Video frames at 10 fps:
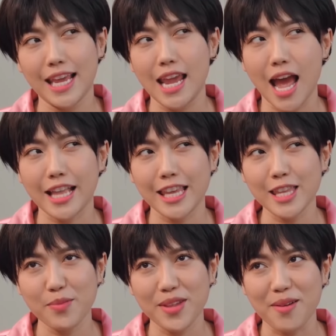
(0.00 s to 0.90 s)
Thì à,
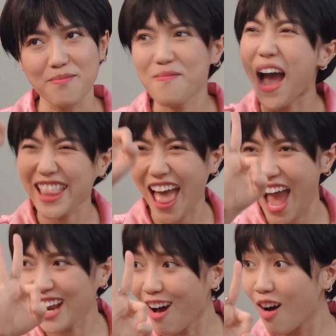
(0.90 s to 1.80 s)
chỉ trong vòng 3
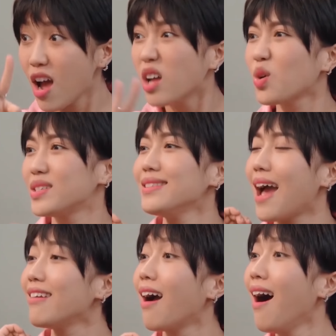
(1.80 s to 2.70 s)
tháng thôi Tôi sẽ
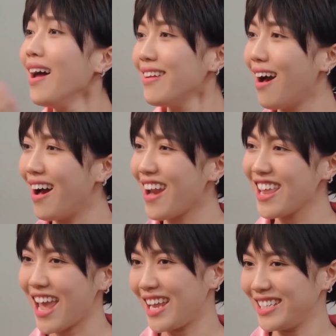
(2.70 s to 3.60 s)
trả được hết nợ
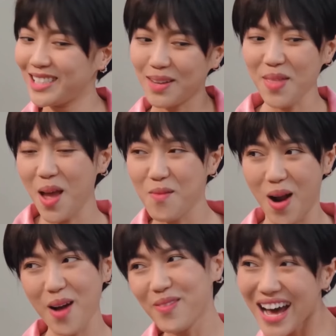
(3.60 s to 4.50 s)
Để vậy sắp thêm
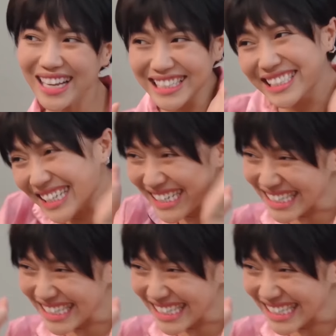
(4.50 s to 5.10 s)
quần áo mới nữa